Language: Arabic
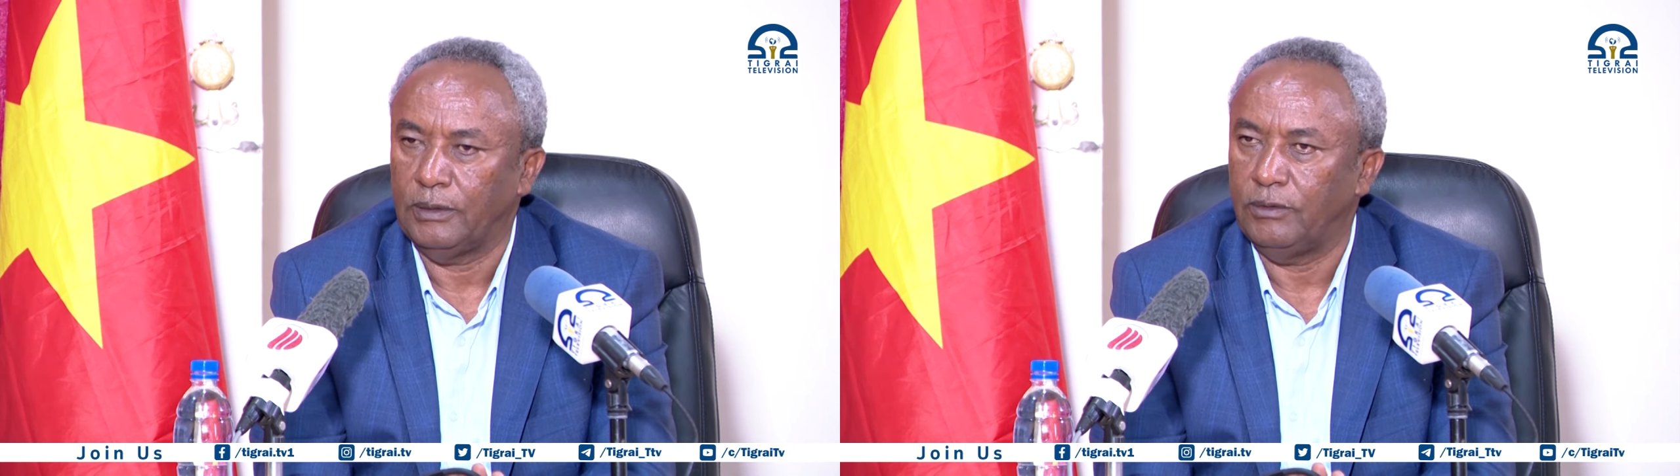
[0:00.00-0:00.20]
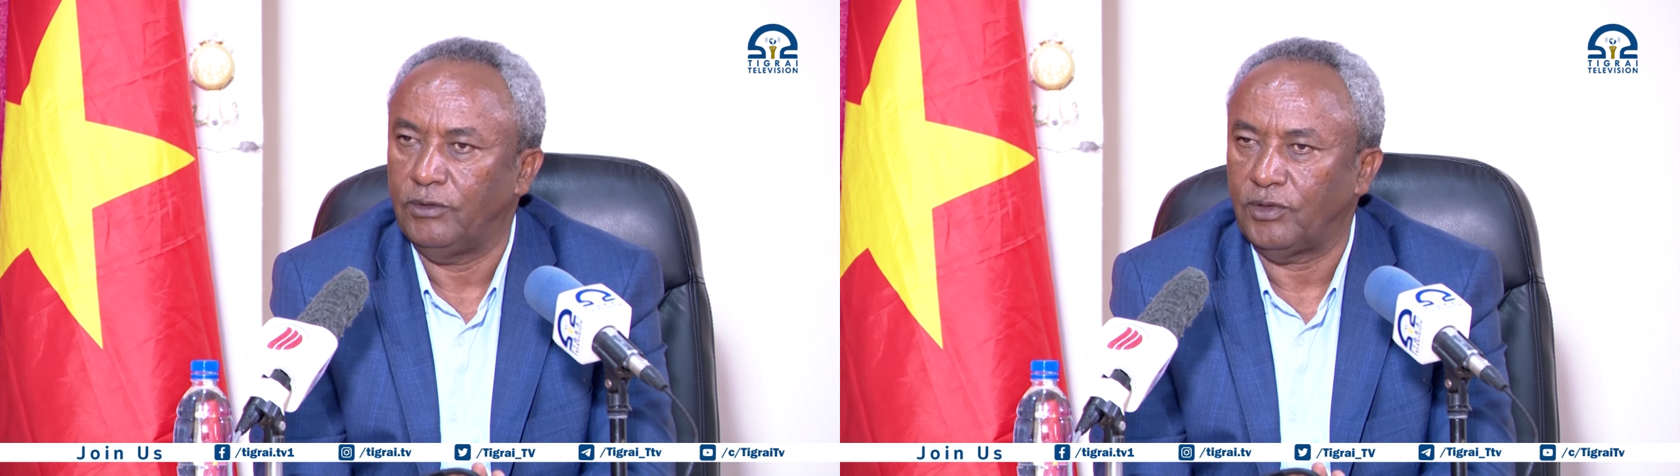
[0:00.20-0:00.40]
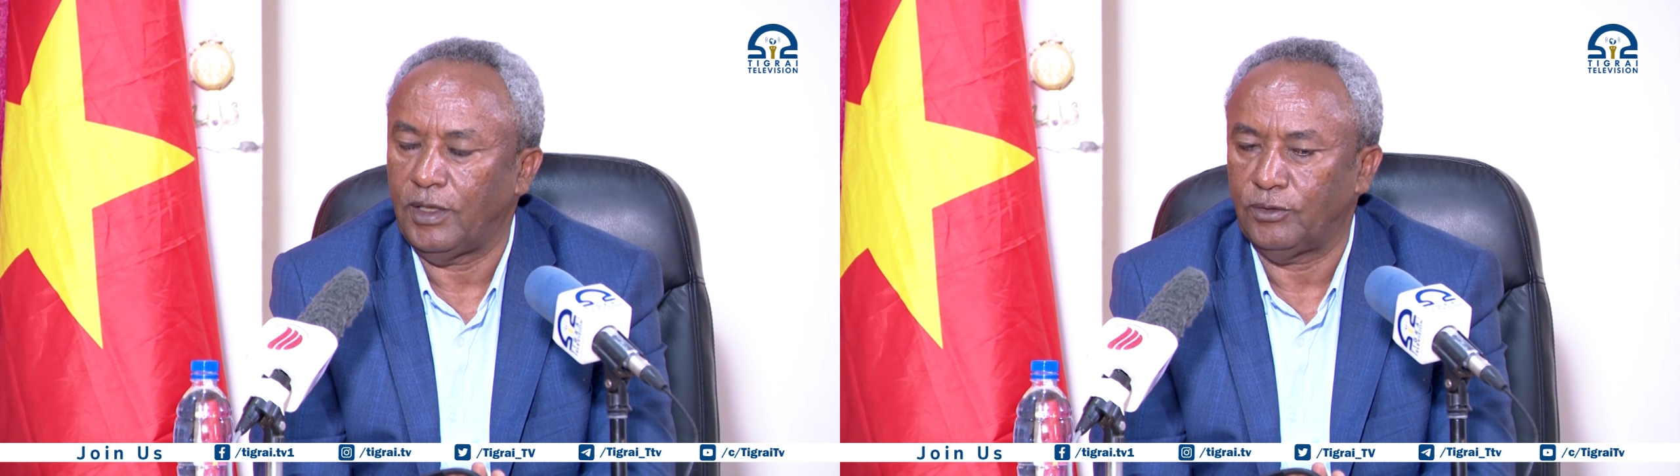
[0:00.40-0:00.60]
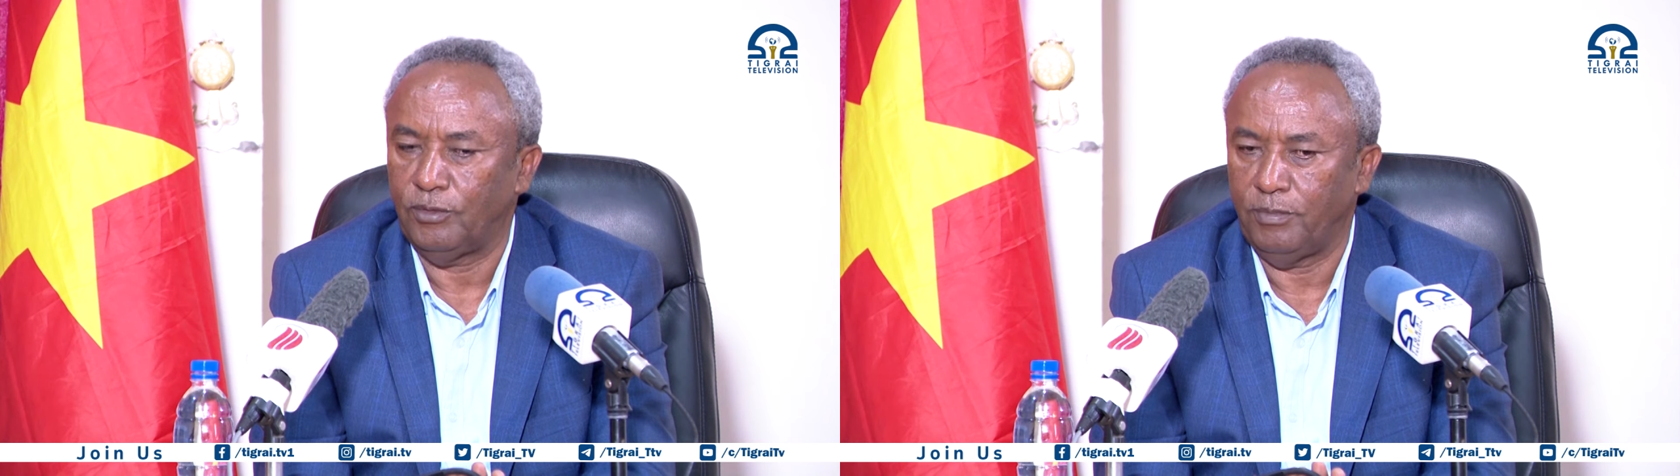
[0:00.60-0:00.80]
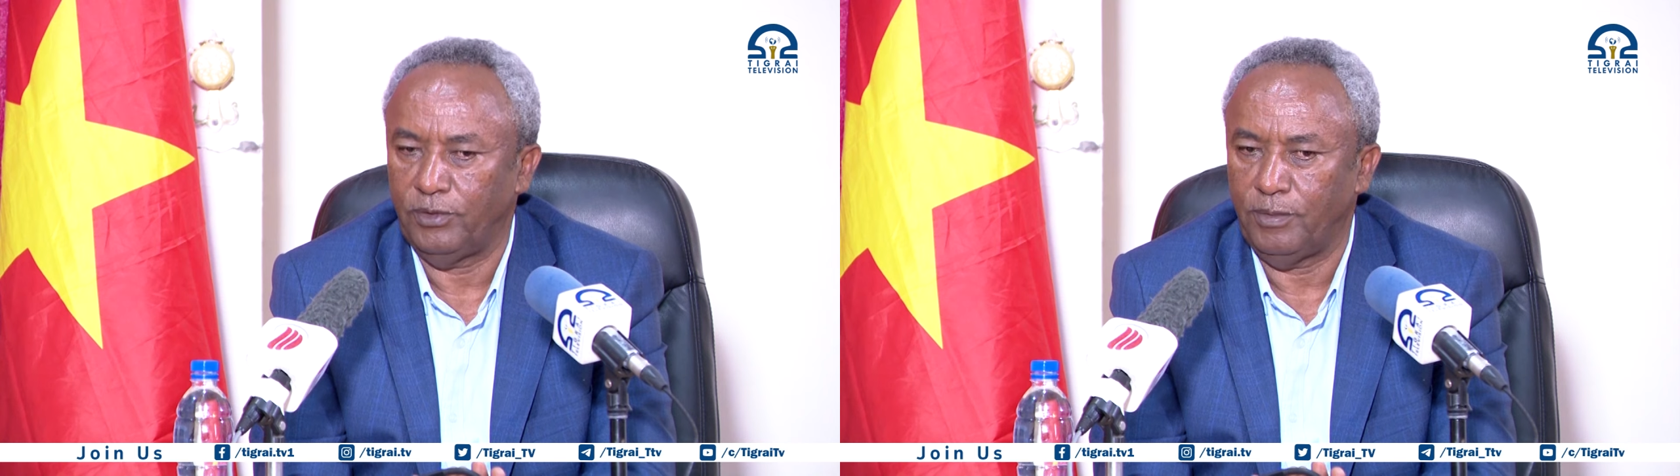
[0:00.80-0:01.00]
نسا
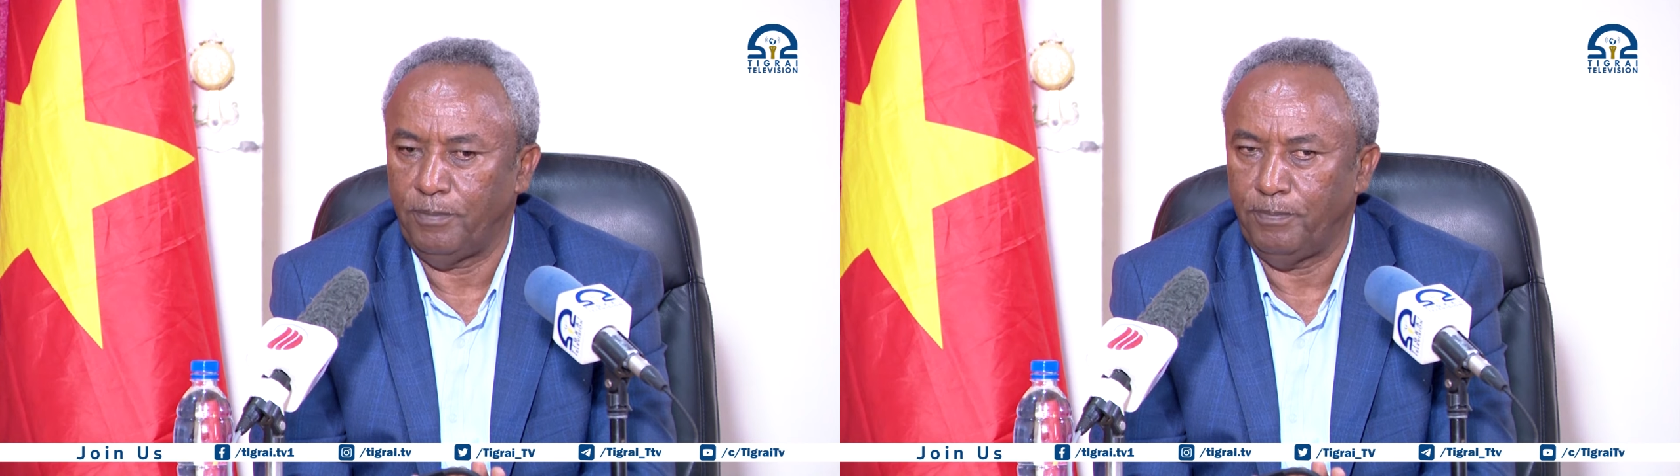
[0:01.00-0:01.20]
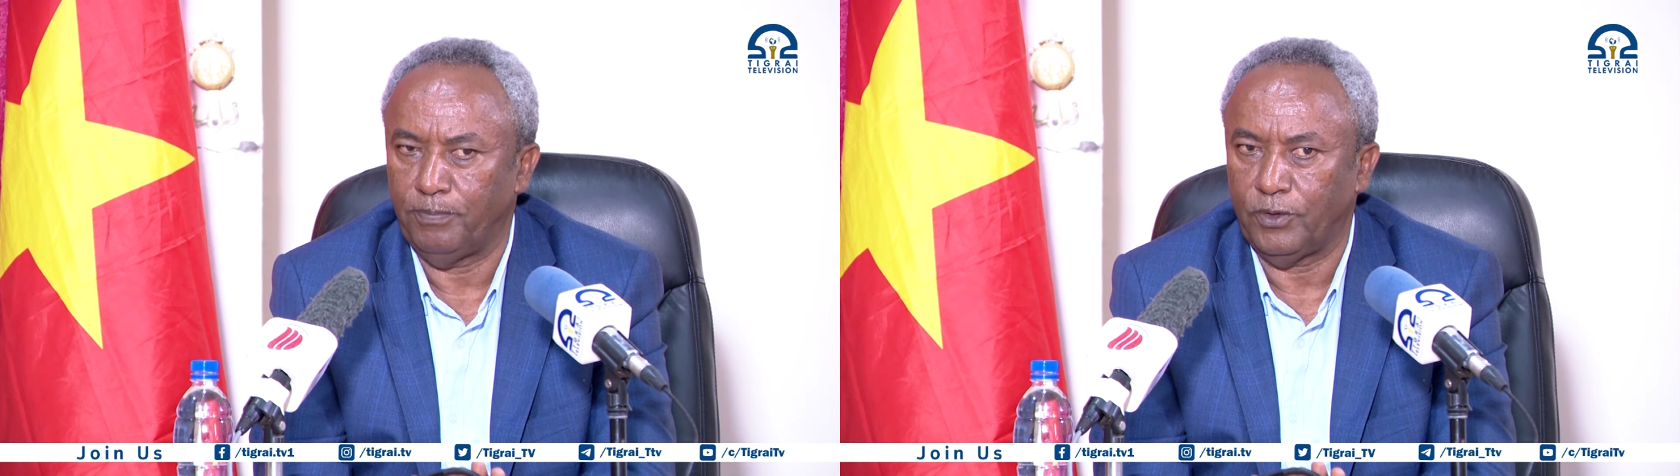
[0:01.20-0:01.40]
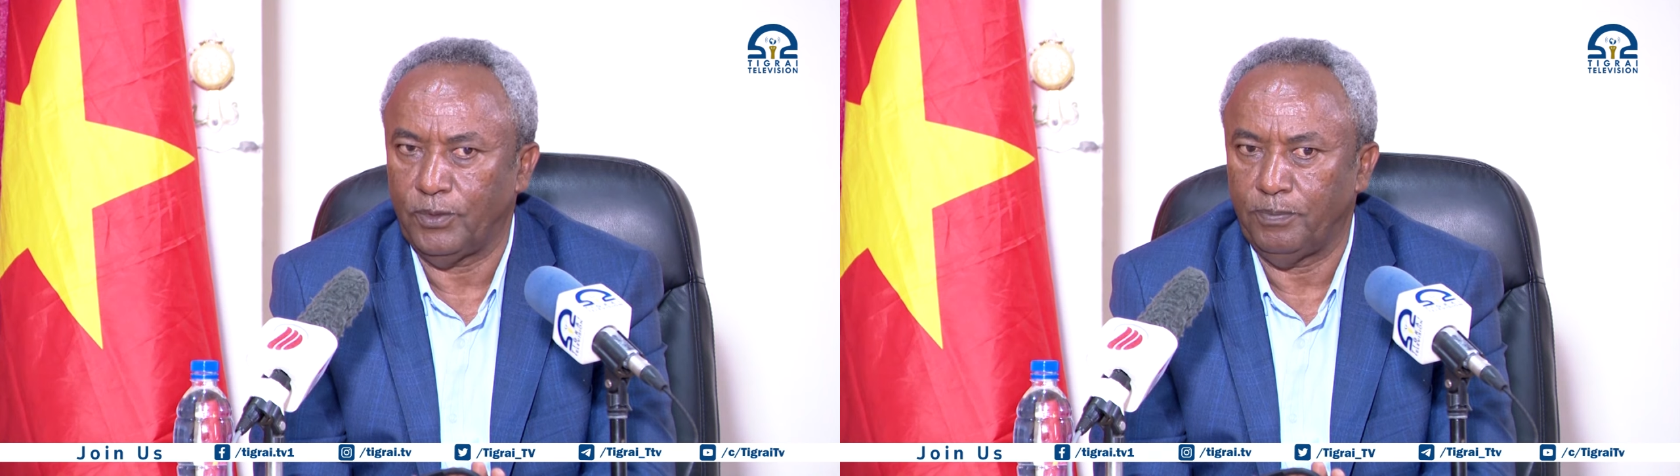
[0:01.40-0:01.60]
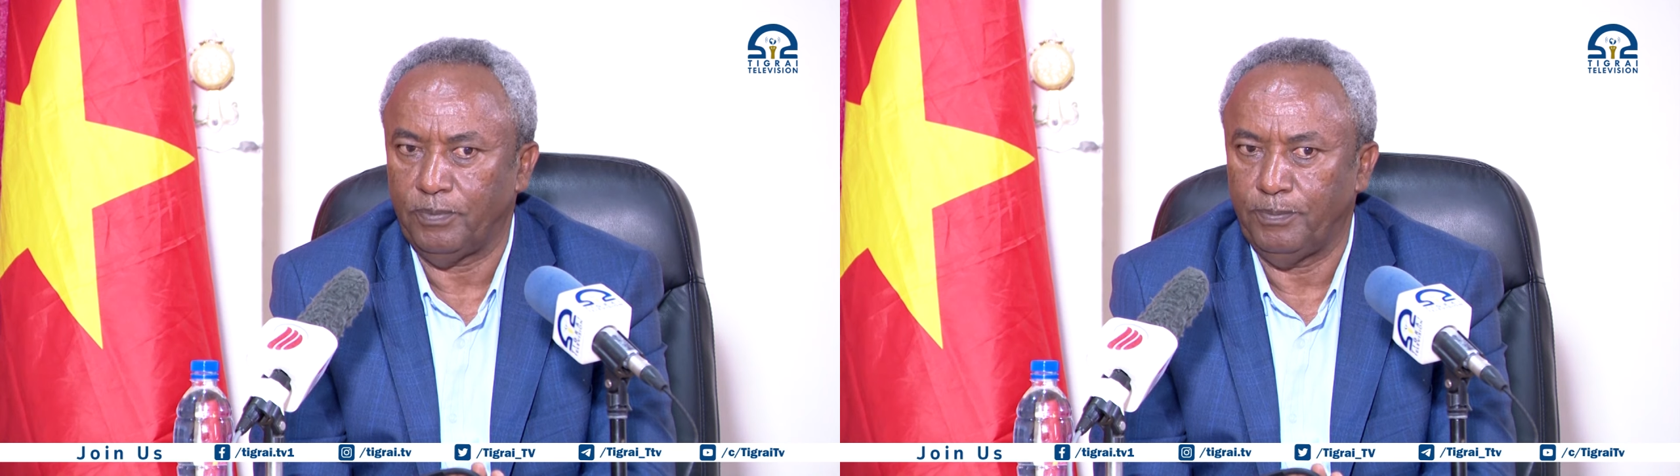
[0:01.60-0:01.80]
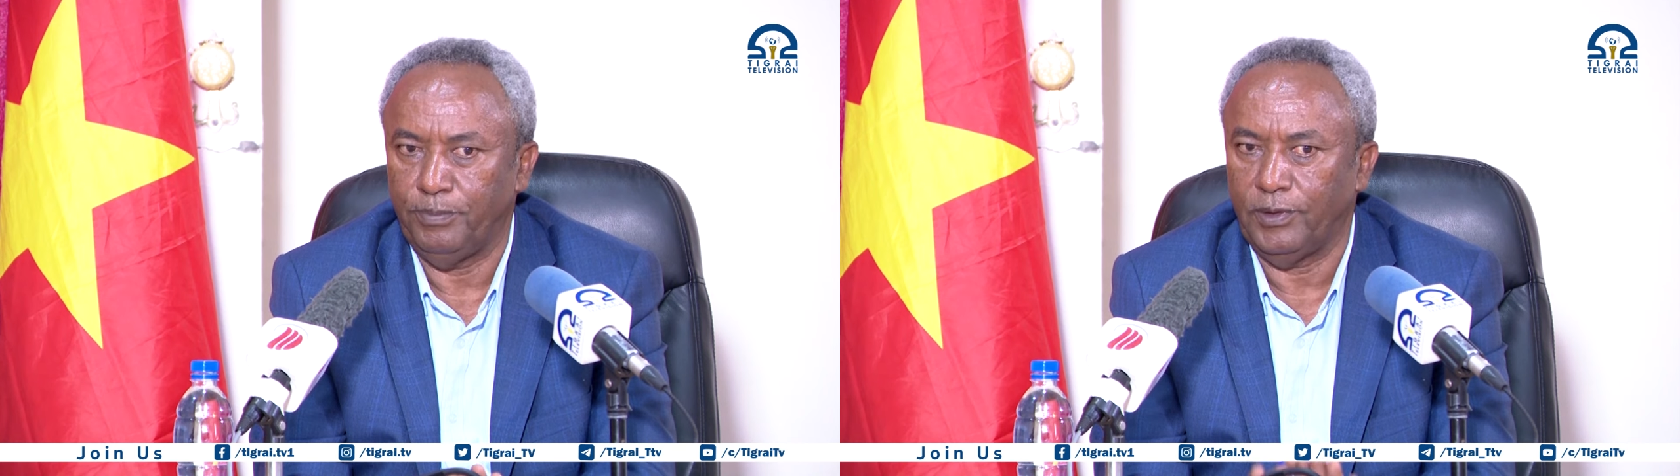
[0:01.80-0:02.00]
تمزم
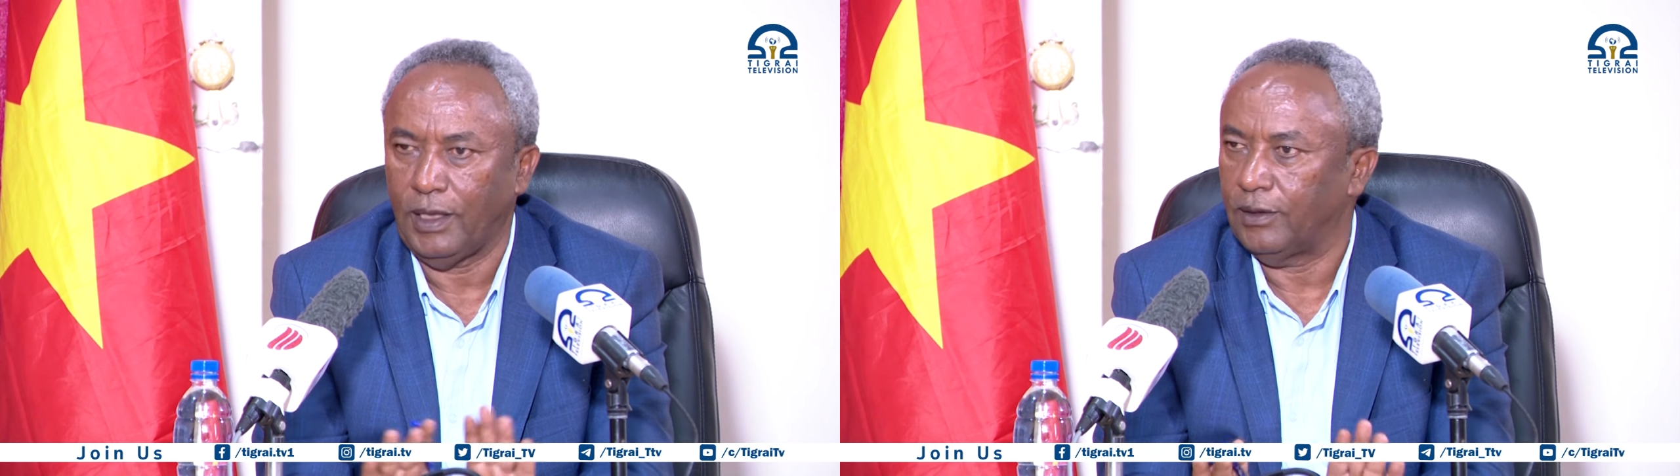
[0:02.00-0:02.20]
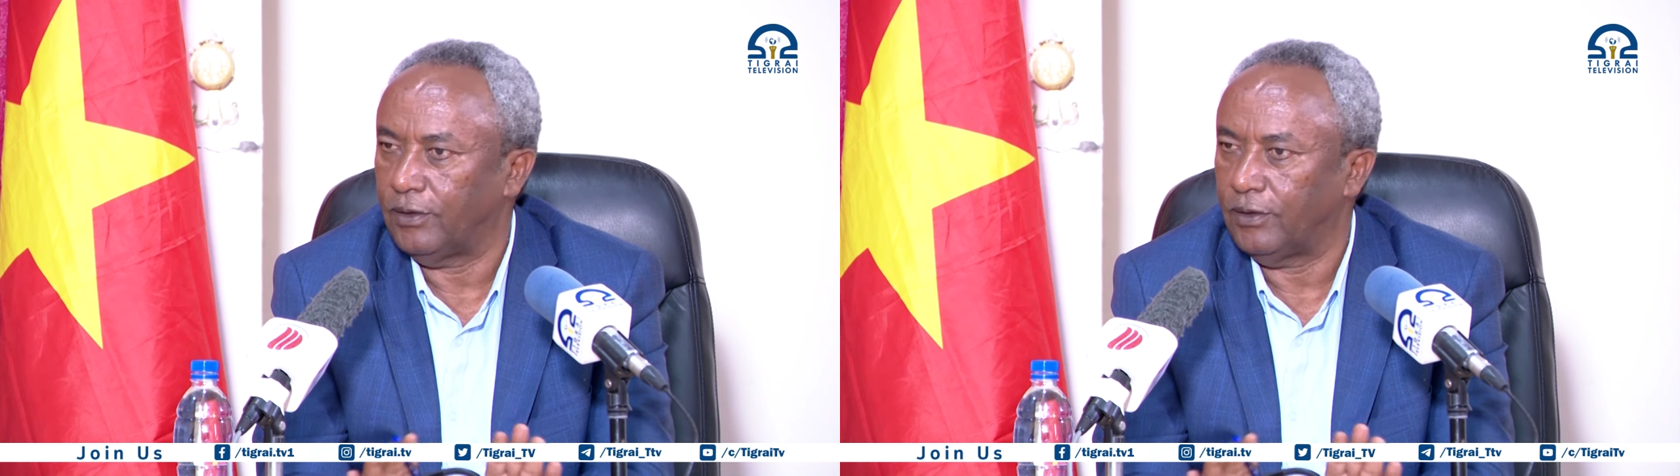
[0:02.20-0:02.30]
بزعل